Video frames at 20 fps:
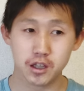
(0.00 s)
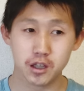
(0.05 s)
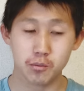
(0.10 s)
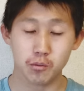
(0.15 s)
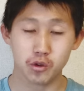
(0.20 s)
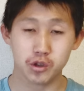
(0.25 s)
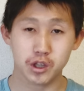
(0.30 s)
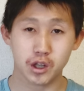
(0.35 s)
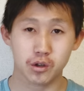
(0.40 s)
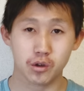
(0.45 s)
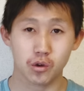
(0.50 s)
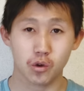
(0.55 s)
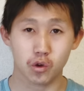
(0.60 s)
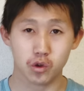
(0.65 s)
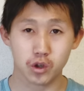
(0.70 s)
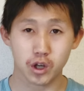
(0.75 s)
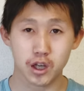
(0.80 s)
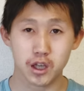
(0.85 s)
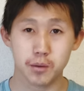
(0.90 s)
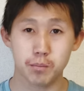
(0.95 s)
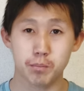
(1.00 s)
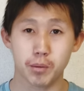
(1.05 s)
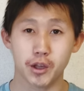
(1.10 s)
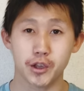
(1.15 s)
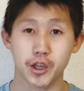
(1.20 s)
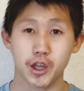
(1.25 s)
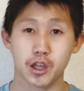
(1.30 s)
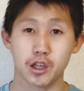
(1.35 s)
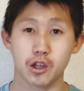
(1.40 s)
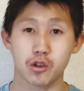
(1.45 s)
に持ってくることが一
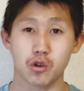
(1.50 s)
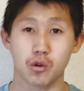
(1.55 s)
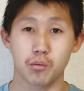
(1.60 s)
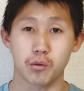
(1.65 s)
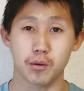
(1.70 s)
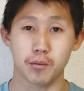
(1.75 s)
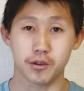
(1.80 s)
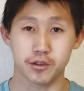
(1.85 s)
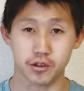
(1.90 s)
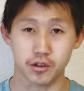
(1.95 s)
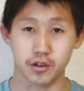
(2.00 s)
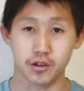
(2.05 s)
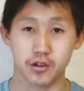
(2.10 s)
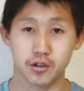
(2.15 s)
般的だと思います。